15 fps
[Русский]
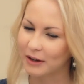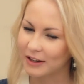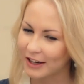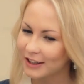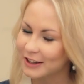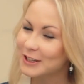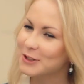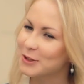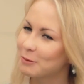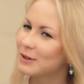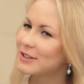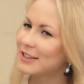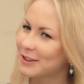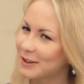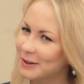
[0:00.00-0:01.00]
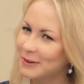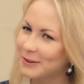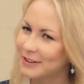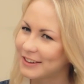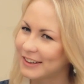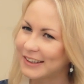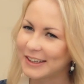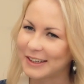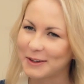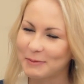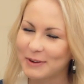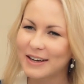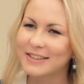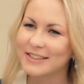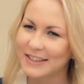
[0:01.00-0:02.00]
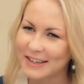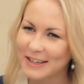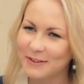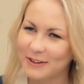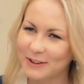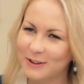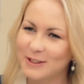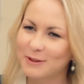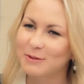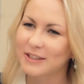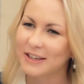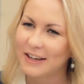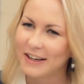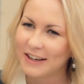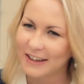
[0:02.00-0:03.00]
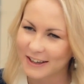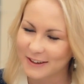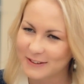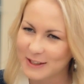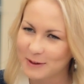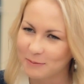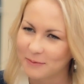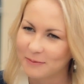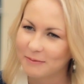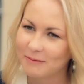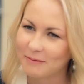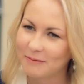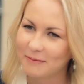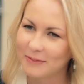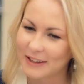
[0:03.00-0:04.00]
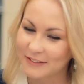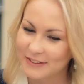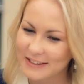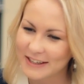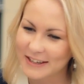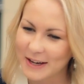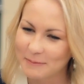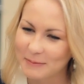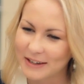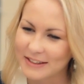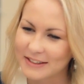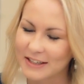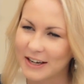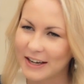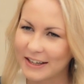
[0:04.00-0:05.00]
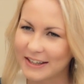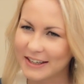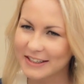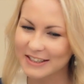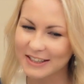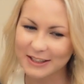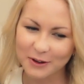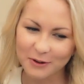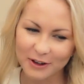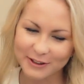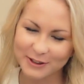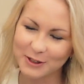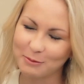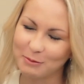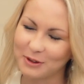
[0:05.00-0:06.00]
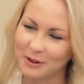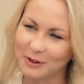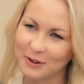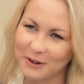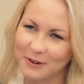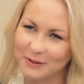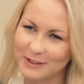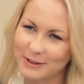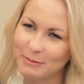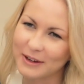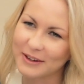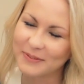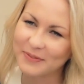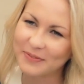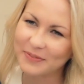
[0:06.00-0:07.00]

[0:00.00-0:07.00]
понятно, что мы сотрудники, и мы одинаково относимся ко всем, ко всей команде. Есть ли такой особенный игрок у тебя?